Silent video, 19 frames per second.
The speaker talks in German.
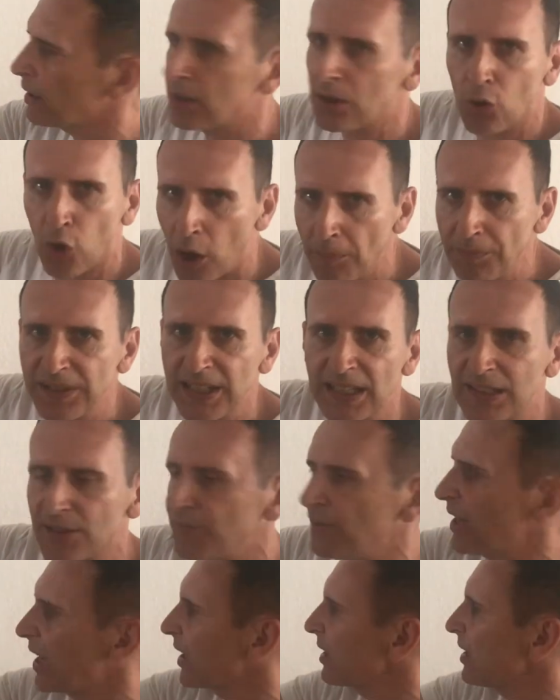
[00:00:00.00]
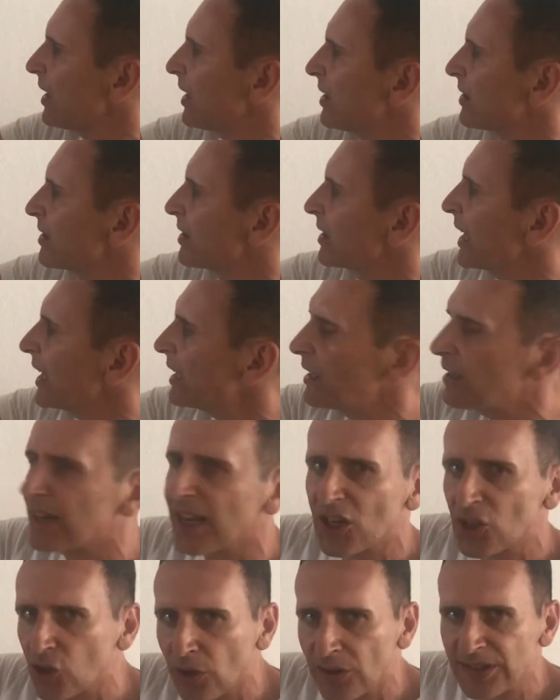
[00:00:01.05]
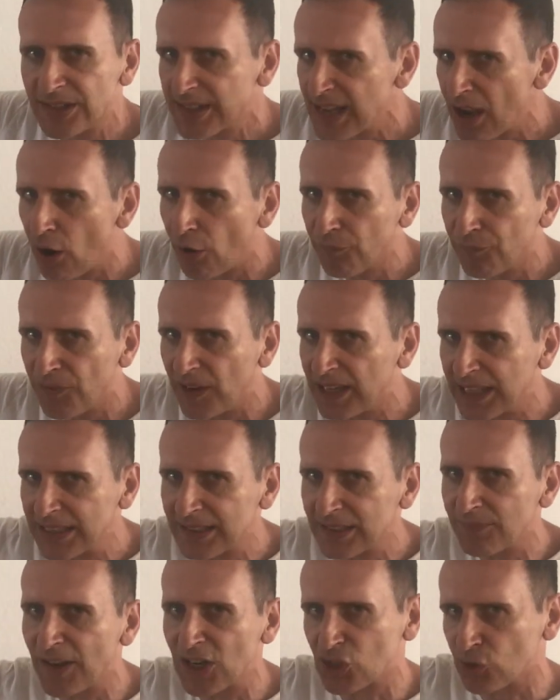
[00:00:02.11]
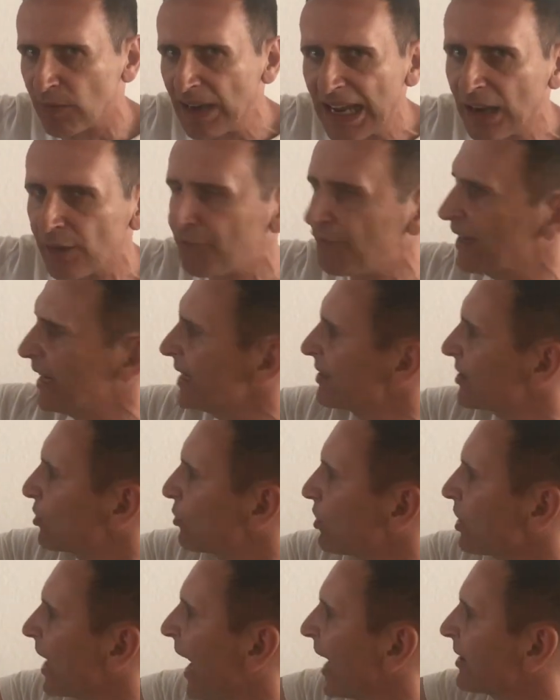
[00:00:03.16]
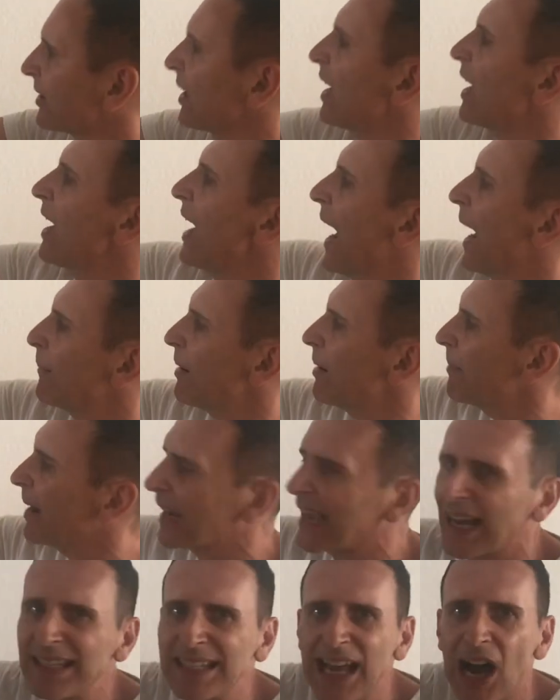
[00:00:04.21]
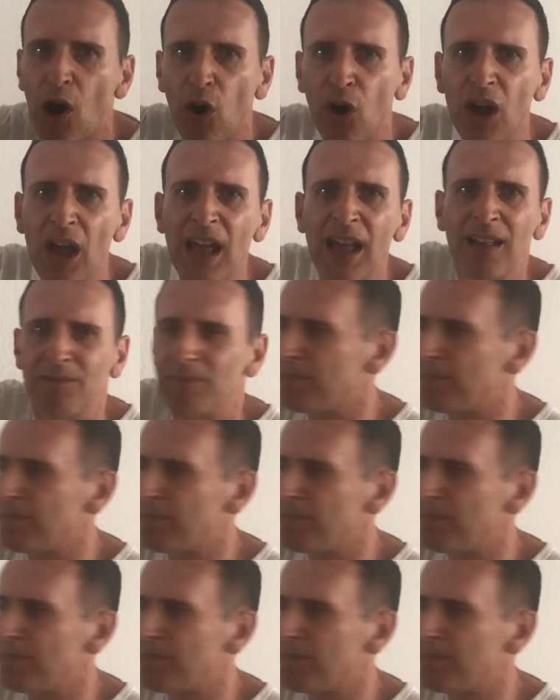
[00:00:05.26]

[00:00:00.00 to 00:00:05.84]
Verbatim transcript: äh, kommt jetzt wieder genesen. Kittel, der schon sehr oft verletzt war, schwere Verletzungen hatte. Aber man kann ja auch,